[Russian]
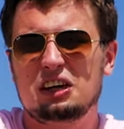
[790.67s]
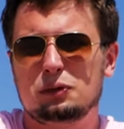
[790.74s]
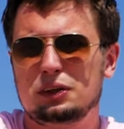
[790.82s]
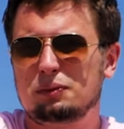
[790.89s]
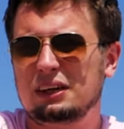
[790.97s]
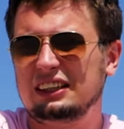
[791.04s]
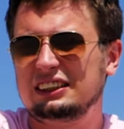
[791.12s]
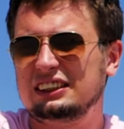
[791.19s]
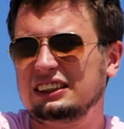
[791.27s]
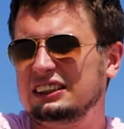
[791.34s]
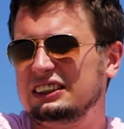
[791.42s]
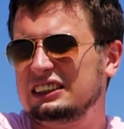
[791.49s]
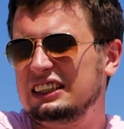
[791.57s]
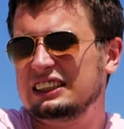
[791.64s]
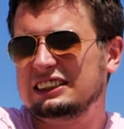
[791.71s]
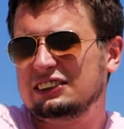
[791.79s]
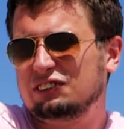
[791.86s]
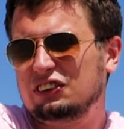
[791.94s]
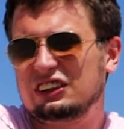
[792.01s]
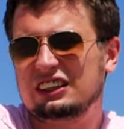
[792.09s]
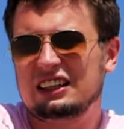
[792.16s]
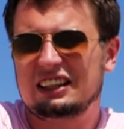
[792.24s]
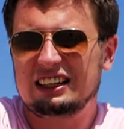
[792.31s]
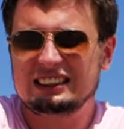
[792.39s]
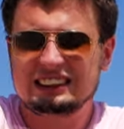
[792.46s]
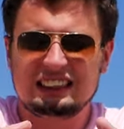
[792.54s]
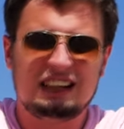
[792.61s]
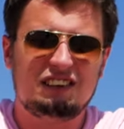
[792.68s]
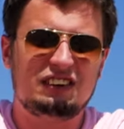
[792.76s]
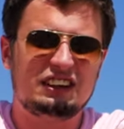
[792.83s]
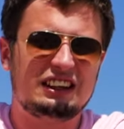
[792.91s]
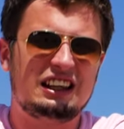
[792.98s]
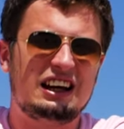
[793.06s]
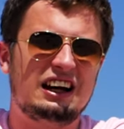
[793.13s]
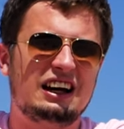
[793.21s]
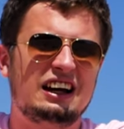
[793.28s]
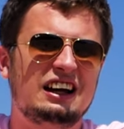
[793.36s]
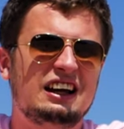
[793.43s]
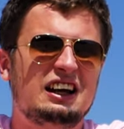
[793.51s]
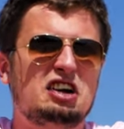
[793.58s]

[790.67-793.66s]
Понимаете, здесь вот как раз давят на